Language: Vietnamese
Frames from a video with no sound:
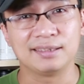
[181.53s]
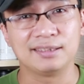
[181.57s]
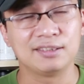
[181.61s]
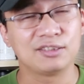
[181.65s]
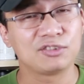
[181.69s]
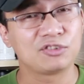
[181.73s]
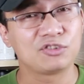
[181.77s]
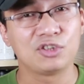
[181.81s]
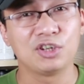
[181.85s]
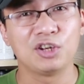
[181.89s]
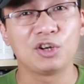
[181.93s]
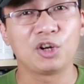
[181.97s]
chứ nó
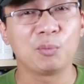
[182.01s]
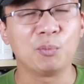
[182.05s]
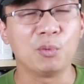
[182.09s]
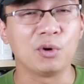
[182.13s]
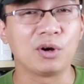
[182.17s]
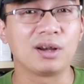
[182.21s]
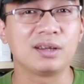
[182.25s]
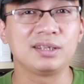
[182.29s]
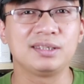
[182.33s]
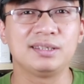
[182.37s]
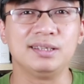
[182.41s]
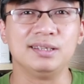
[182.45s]
chưa có một
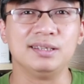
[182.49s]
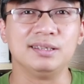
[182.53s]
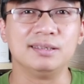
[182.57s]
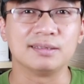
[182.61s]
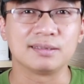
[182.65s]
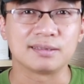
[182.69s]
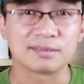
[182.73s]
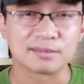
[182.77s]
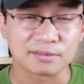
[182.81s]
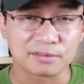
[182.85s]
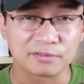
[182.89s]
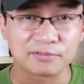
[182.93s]
cái gì
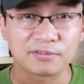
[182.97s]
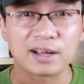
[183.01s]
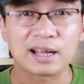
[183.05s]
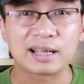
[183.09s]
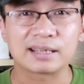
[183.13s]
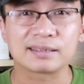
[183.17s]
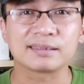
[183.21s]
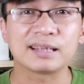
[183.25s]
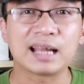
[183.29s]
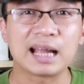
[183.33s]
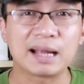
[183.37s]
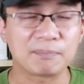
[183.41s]
nó
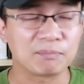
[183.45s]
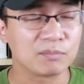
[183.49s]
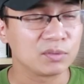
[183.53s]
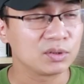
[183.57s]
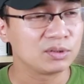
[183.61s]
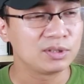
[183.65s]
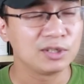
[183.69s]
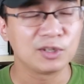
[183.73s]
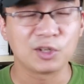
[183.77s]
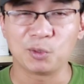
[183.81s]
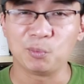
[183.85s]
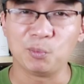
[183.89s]
pha tạp, nó
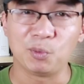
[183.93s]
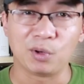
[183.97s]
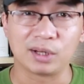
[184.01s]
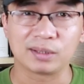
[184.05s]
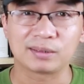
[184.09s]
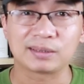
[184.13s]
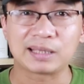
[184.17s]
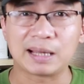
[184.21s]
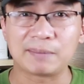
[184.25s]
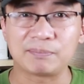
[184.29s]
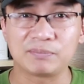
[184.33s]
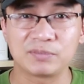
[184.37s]
chưa có một
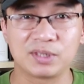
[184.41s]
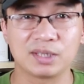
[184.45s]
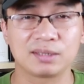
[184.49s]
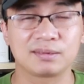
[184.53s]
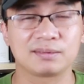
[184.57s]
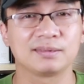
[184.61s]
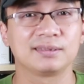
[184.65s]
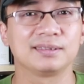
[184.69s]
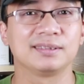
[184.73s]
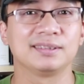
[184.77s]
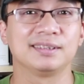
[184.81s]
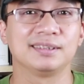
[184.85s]
cái tạp chất.
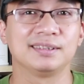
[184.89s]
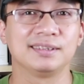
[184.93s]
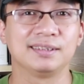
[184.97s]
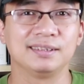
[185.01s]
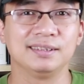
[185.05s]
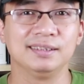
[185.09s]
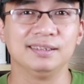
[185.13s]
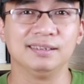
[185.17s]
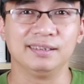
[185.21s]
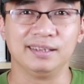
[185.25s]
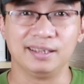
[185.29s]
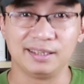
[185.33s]

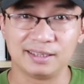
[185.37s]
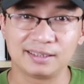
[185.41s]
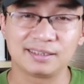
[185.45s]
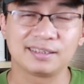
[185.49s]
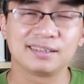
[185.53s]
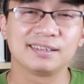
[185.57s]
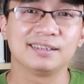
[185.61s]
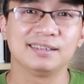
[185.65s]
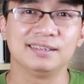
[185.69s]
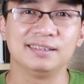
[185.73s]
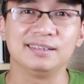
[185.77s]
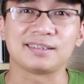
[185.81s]
Đấy,
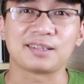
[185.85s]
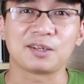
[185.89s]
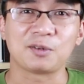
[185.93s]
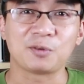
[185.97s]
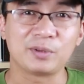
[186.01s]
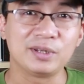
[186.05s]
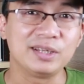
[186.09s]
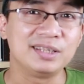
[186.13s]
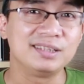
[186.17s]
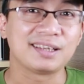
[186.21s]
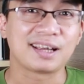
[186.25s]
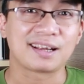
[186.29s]
sau
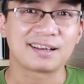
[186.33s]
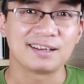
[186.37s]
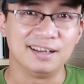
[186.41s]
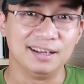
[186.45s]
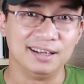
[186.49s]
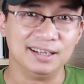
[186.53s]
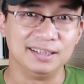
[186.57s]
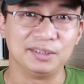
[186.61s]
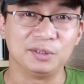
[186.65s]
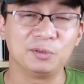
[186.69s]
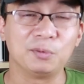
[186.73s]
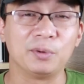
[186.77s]
khi ra
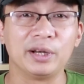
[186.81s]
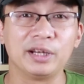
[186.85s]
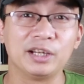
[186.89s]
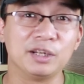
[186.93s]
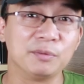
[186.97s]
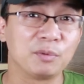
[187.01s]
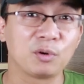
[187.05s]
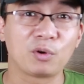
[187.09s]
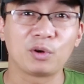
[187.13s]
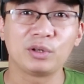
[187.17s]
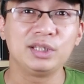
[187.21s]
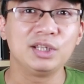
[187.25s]
đời thì nó
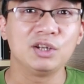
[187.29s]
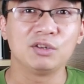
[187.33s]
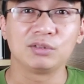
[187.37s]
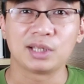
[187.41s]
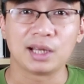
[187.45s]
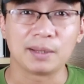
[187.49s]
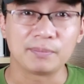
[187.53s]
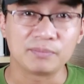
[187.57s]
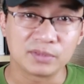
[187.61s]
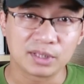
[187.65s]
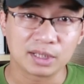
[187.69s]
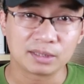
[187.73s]
mới có nhiều
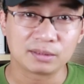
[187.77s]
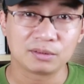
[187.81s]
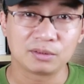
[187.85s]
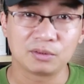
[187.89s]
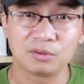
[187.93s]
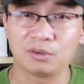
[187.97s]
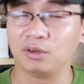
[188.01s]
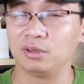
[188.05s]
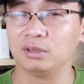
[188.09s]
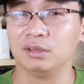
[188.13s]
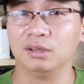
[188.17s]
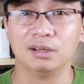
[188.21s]
tạp chất,
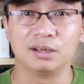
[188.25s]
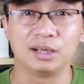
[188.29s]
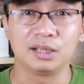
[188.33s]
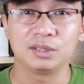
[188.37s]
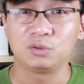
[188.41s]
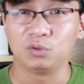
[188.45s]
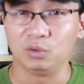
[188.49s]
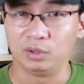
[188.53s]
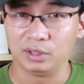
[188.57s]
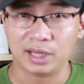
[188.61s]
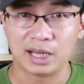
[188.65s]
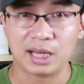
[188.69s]
còn ở cái
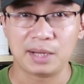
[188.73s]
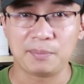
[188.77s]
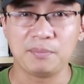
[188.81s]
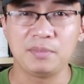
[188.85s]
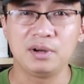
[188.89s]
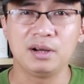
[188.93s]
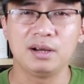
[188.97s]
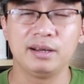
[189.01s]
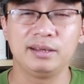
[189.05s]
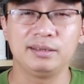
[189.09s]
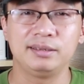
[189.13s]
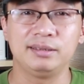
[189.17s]
tuổi
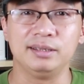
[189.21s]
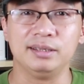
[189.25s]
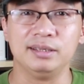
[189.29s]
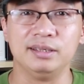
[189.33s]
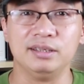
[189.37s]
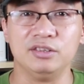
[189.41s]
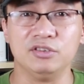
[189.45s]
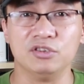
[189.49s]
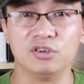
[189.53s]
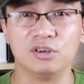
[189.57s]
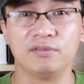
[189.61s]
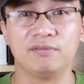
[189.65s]
20
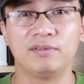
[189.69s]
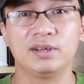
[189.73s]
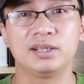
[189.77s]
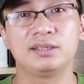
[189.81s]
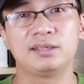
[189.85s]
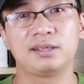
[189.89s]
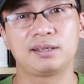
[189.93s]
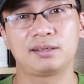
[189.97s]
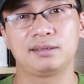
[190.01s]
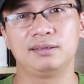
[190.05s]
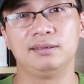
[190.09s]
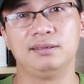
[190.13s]
thì nó
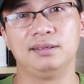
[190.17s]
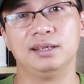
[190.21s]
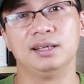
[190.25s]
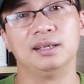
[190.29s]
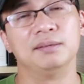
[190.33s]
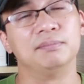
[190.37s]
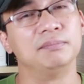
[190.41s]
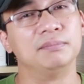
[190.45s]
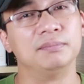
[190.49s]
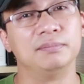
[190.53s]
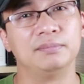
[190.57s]
vẫn rất là